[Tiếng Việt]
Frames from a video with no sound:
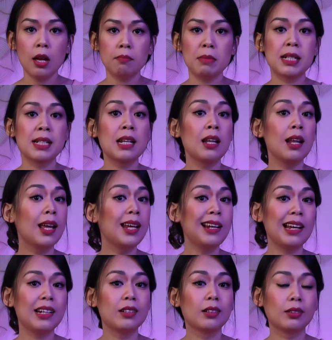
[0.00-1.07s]
Bạn sẽ lấy
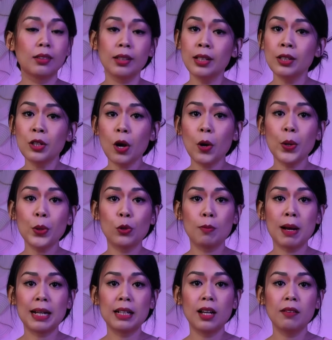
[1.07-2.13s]
lại được tiếng nói của
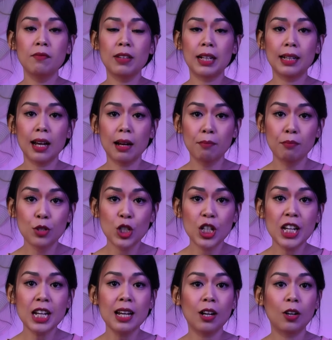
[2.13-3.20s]
bản thân và thậm
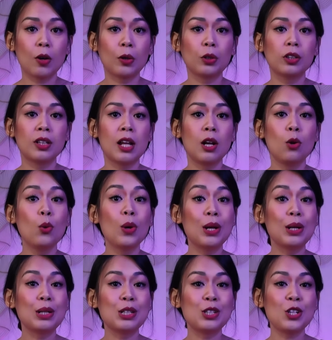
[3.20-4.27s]
chí là còn có thể
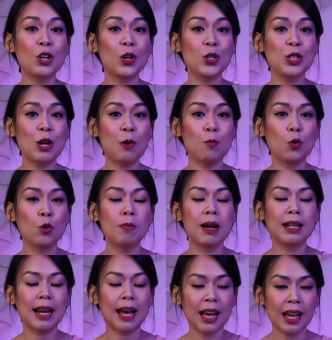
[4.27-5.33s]
luyện cho giọng của
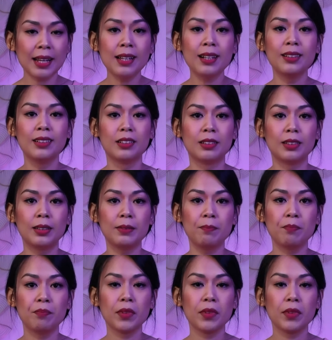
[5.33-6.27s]
bạn hay hơn nữa.